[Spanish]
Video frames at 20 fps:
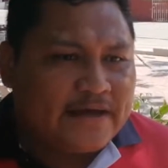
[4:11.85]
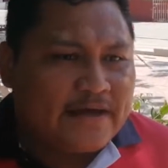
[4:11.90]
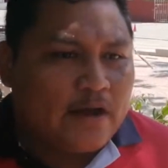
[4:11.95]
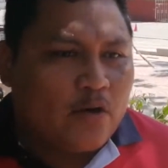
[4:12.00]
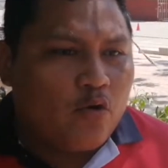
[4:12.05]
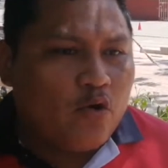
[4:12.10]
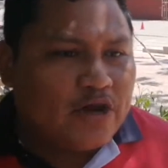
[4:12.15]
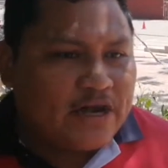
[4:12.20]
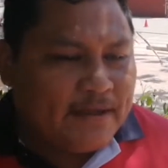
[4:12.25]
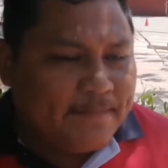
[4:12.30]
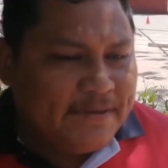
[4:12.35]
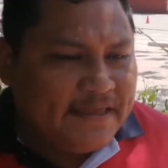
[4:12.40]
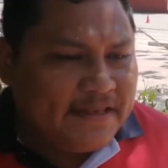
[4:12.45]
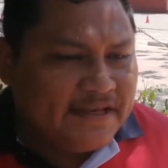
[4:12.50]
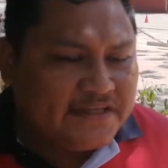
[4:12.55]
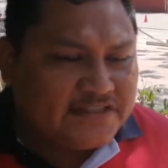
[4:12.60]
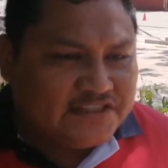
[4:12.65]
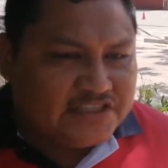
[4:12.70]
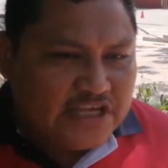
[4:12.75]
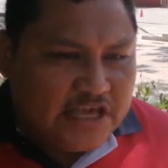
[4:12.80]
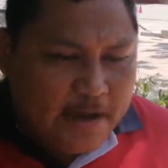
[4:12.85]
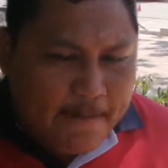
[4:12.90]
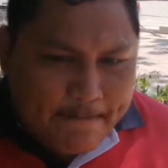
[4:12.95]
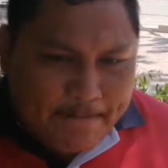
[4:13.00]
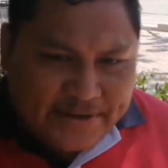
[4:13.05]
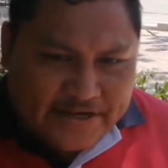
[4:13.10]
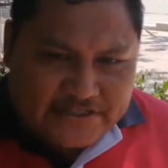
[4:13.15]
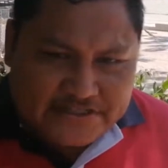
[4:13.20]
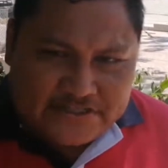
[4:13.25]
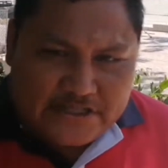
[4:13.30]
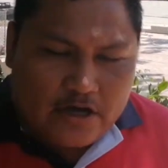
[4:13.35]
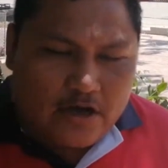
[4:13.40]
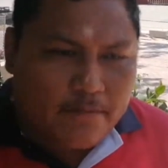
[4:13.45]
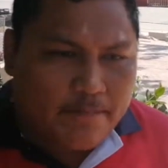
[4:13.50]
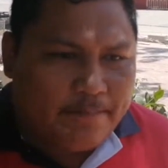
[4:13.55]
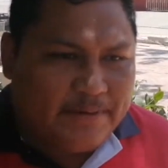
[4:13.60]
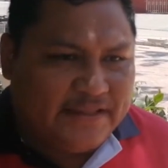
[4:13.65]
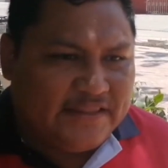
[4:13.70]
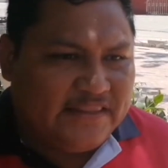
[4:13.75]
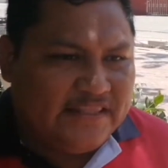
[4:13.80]
Raúl Ramírez siempre ha estado
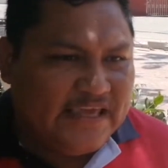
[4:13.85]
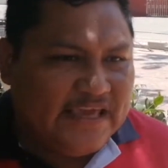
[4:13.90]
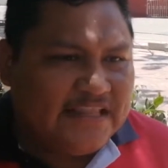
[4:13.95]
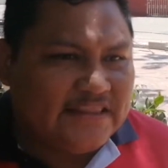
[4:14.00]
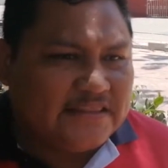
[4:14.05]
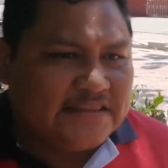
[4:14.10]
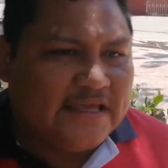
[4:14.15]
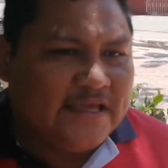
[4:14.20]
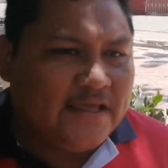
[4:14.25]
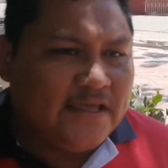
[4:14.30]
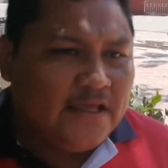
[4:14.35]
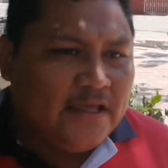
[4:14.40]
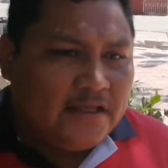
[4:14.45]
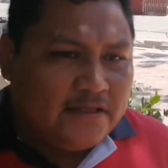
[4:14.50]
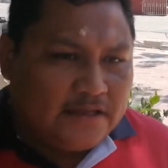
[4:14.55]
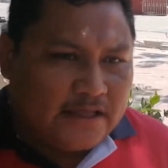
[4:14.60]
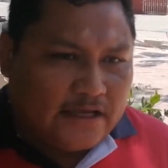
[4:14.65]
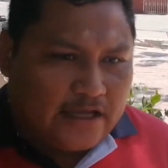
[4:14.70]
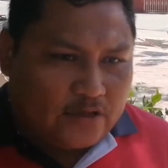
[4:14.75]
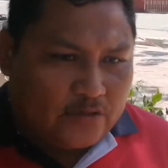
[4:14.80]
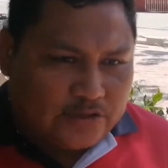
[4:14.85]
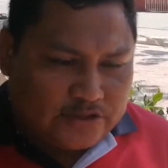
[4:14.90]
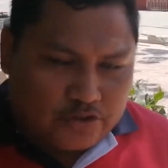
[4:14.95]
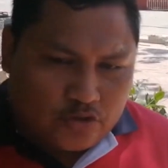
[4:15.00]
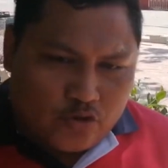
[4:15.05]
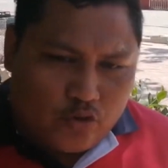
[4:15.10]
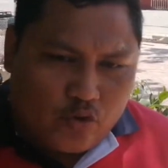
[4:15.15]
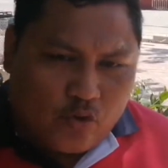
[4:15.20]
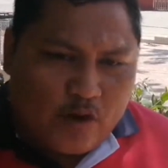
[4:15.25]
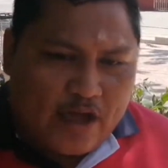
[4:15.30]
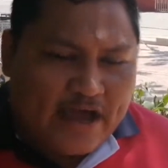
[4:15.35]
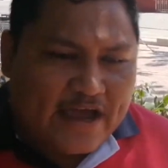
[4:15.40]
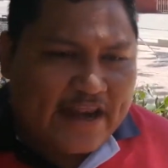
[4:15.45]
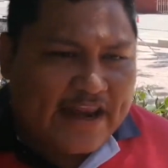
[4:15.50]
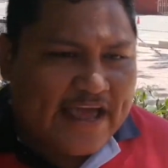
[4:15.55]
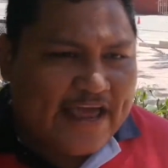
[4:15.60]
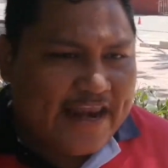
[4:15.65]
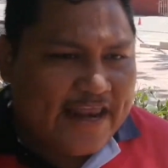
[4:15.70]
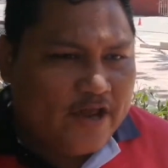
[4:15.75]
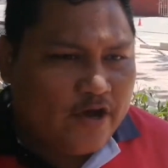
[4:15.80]
pendiente de que nuestro núcleo
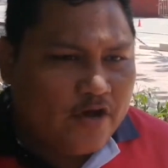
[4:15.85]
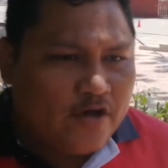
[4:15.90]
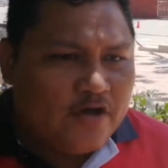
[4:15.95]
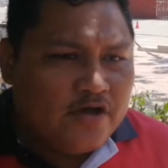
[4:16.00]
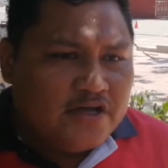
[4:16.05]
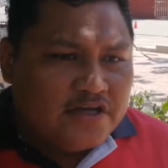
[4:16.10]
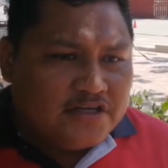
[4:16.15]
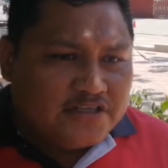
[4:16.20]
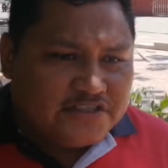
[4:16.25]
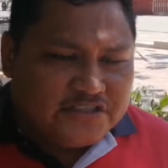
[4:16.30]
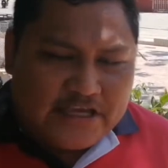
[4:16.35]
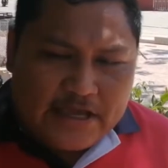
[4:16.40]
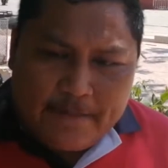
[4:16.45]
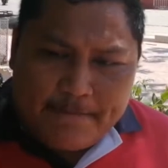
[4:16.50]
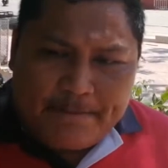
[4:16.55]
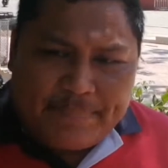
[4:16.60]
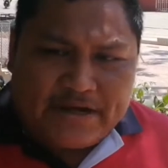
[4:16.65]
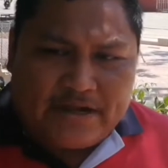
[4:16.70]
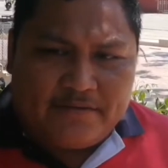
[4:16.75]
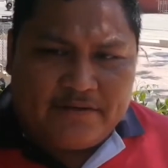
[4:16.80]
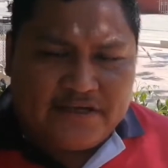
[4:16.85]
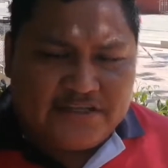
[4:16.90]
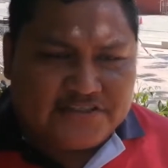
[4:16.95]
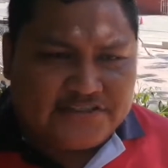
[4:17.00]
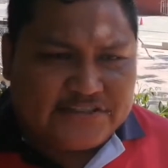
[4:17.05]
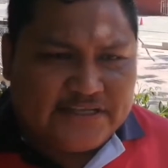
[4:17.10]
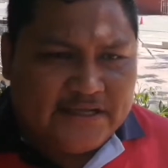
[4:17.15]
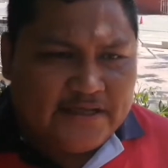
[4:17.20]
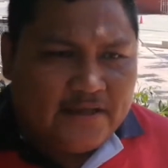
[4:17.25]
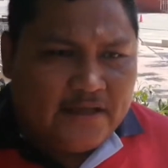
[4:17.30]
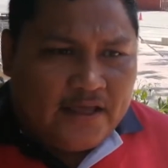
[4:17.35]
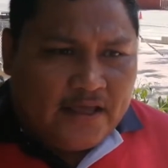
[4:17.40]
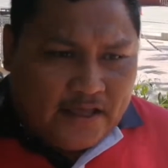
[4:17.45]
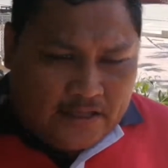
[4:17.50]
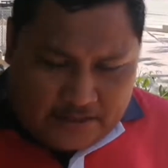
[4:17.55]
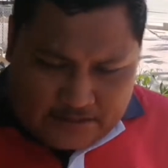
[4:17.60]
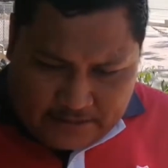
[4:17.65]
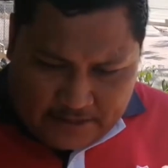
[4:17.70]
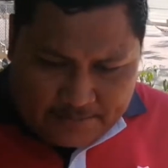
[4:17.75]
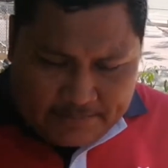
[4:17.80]
agrario siempre avance
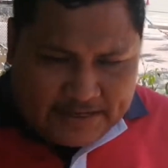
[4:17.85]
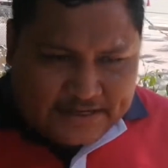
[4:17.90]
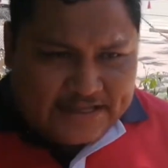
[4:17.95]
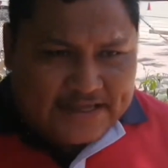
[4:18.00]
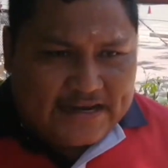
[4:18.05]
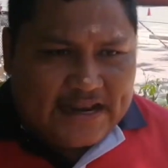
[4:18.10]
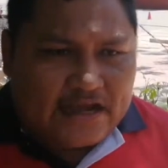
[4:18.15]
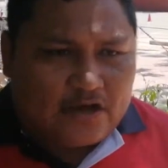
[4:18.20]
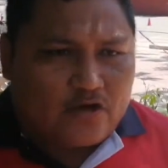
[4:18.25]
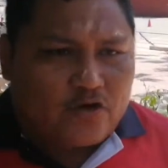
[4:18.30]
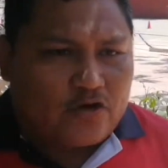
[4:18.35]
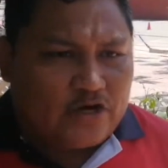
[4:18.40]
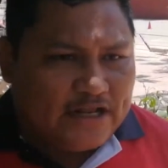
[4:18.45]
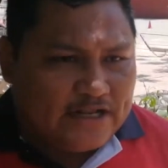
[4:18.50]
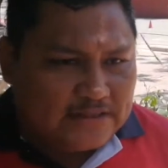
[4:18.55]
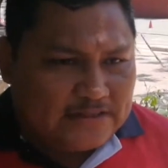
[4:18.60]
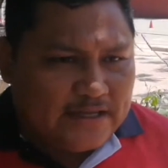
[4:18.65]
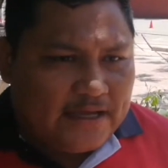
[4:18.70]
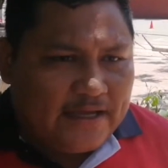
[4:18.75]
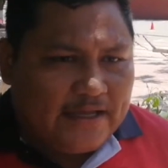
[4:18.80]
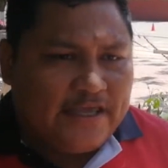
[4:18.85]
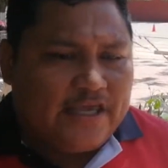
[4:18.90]
de manera correcta.